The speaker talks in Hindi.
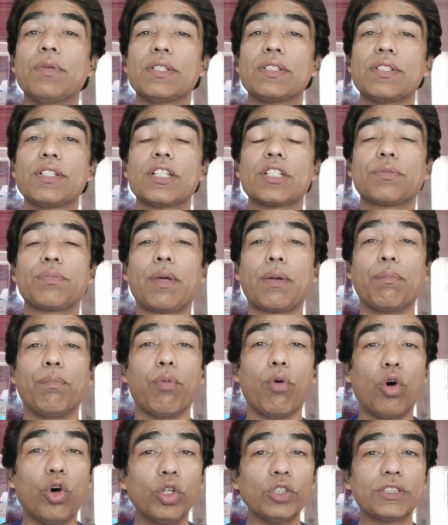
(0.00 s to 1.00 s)
बिजनेस पर
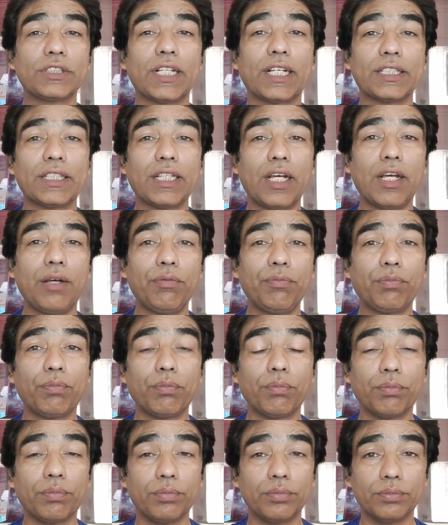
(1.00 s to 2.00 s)
बहुत ज़्यादा
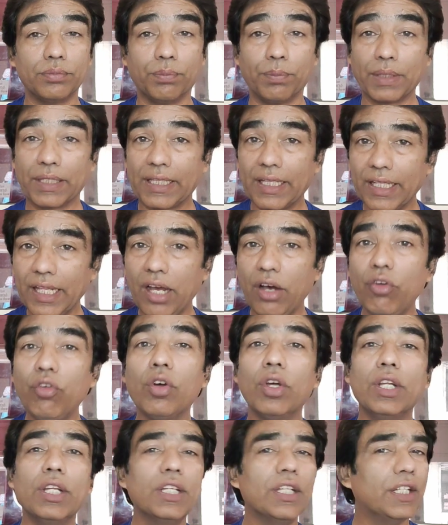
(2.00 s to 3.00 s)

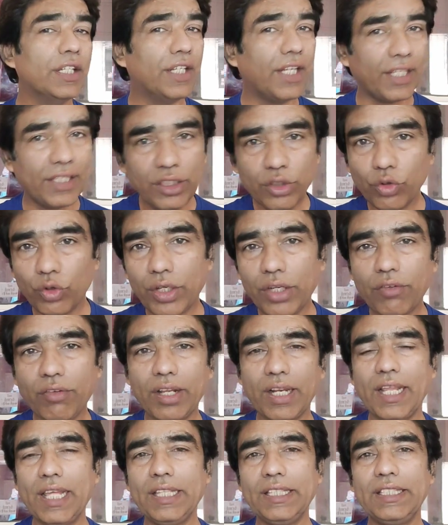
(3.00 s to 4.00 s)
बदलाव नहीं होने
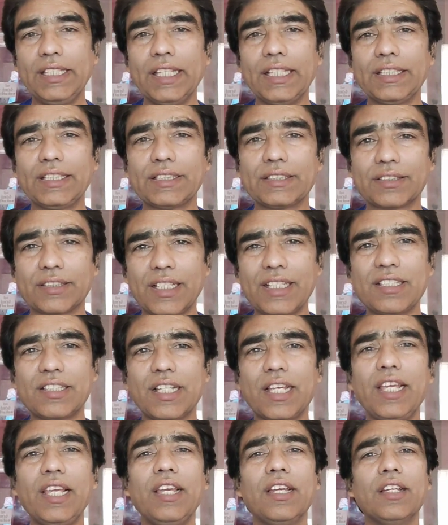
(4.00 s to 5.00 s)
वाला ये सच
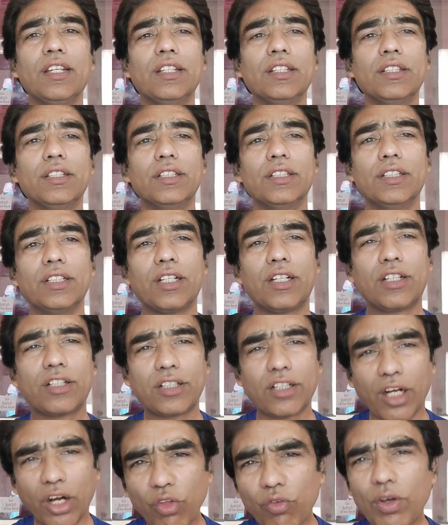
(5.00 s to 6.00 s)
है
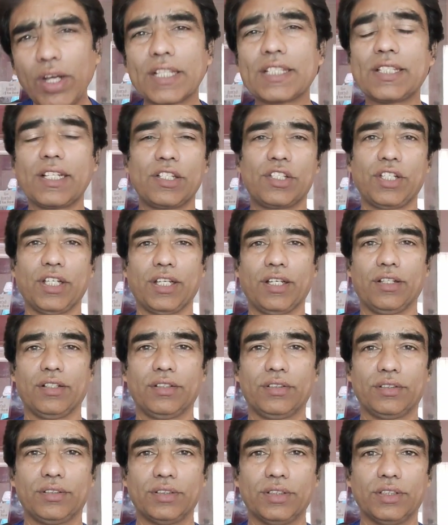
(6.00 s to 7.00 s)
कड़वा सच है
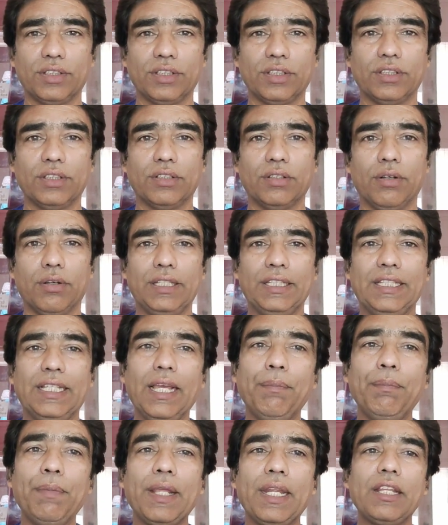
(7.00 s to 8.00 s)

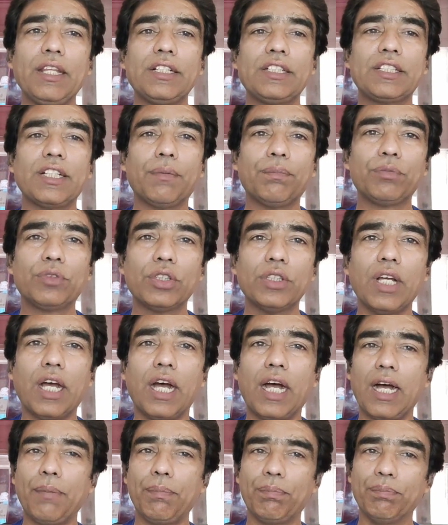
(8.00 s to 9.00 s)
ये मेरी शब्द
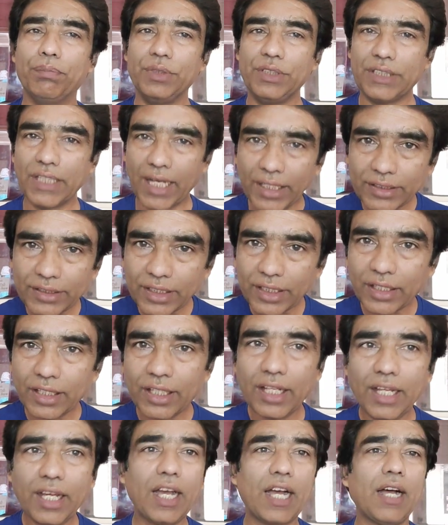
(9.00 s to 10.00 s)
आप याद
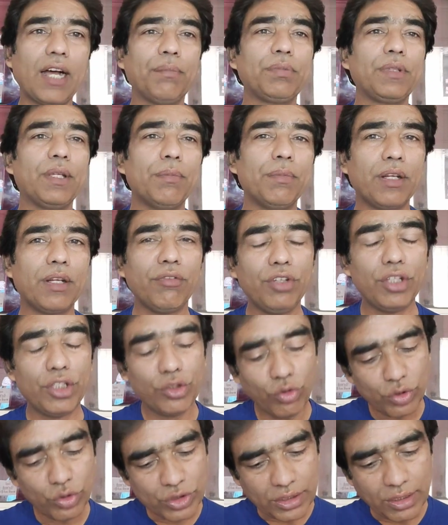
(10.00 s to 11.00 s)
रखना आप ये मेरे
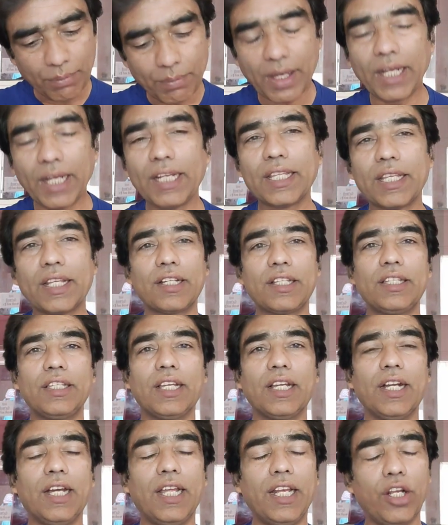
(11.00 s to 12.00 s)
वीडियो को संभाल के
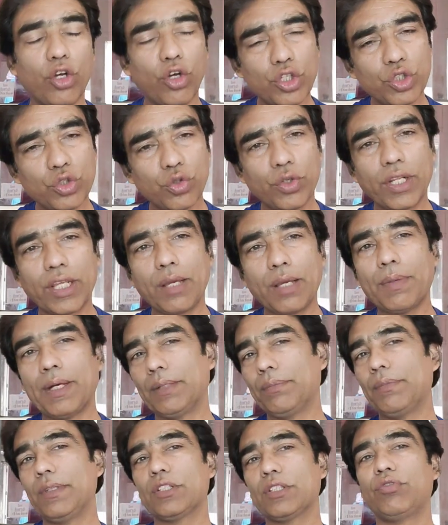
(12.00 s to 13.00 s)
रखिएगा लॉन्च होने के
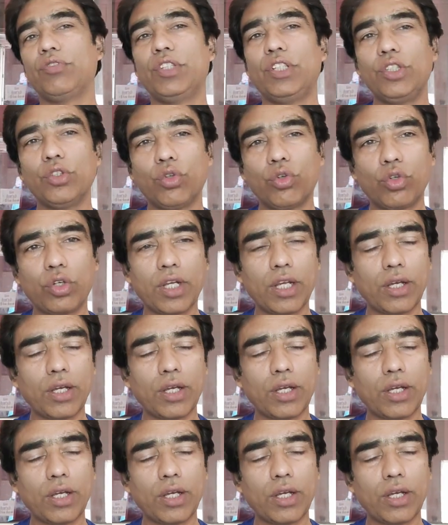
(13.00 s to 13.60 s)
बाद में इस वीडियो